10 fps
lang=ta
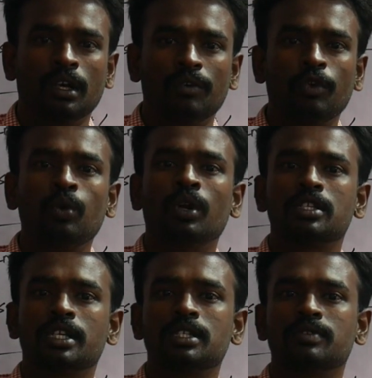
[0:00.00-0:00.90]
ஃப்ளோட்டோட
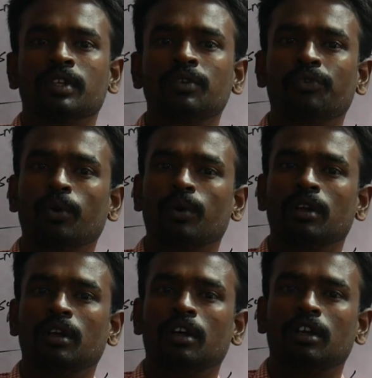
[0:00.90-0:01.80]
சைஸ் வந்து ஃபோர்
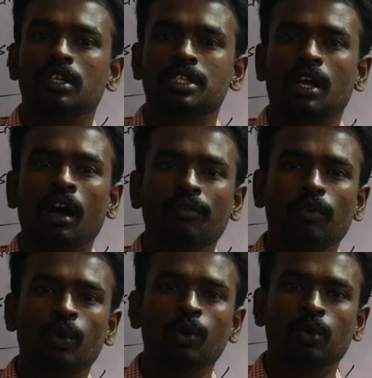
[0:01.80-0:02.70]
ஷார்ட்
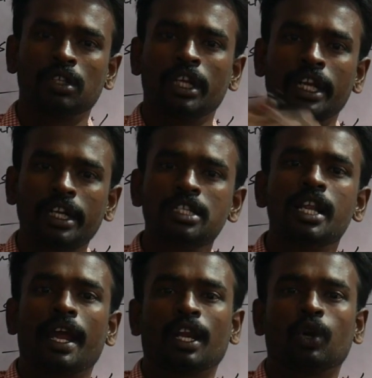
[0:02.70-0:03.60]
ஃப்ளோட்னு கொடுத்தோன்னா
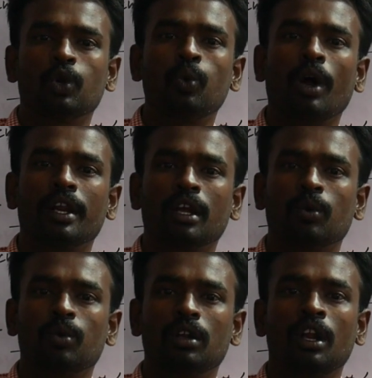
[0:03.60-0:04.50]
இன்டீஜர் ஆக்ட் ஆகும் டூ ஆக்ட்
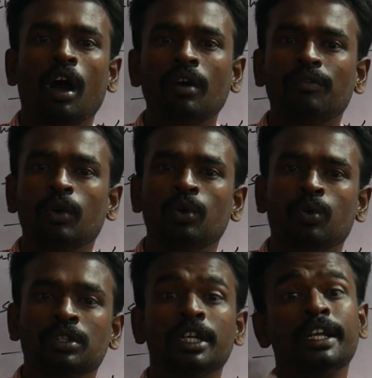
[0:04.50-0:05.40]
ஆகும் லாங் ஃப்ளோட்னு
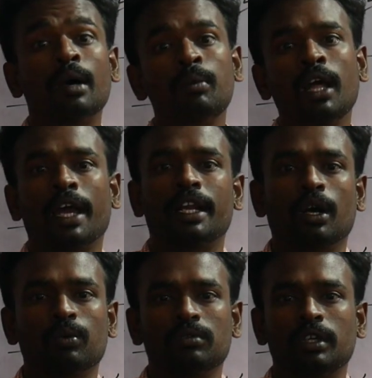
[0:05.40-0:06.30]
கொடுத்தனா டபுள் ஆக்ட்
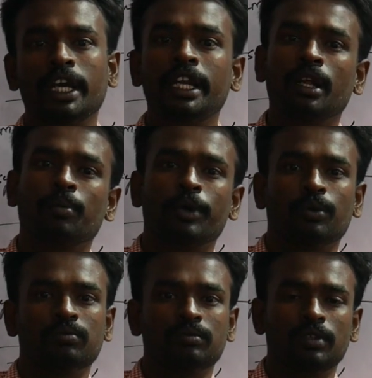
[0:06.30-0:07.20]
ஆகும் எயிட்டாக
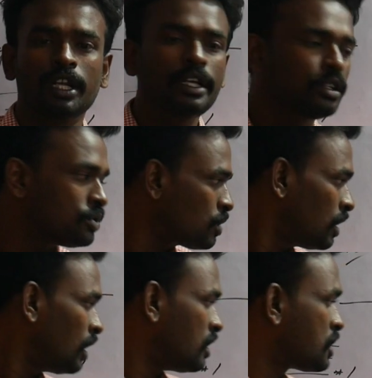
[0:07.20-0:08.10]
போயிடும் ஓகே ஸோ
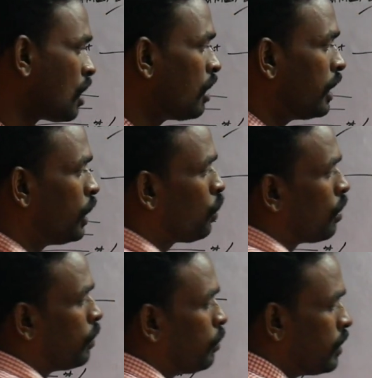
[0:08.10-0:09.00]
அதான் அந்த ஷார்ட் இன்ட்டோட
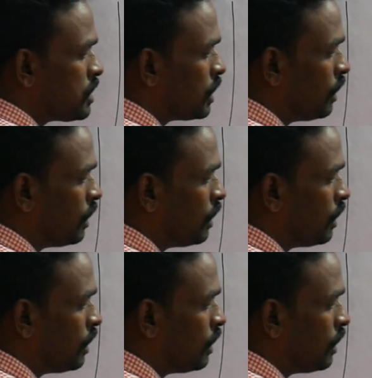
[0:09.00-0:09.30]
பர்பஸ்